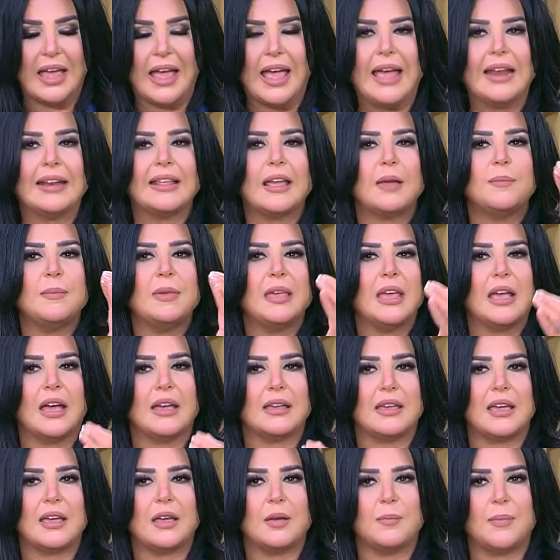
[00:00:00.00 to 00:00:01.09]
الجميع
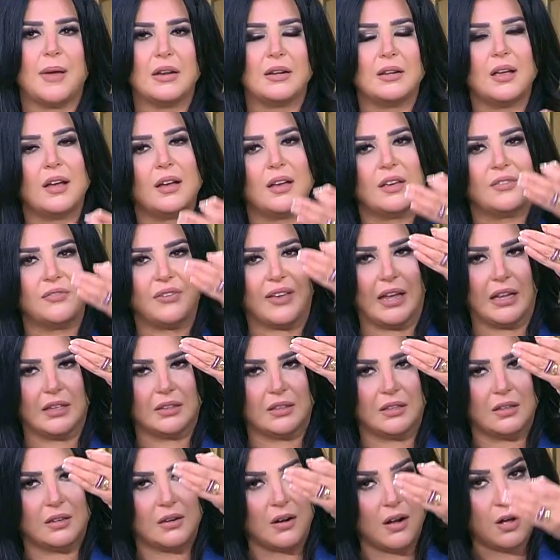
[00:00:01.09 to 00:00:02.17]
يجب ان يقف
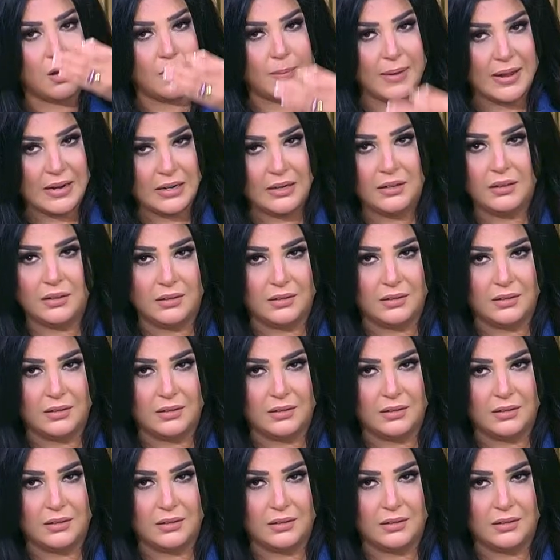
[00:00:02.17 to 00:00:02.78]
احتراما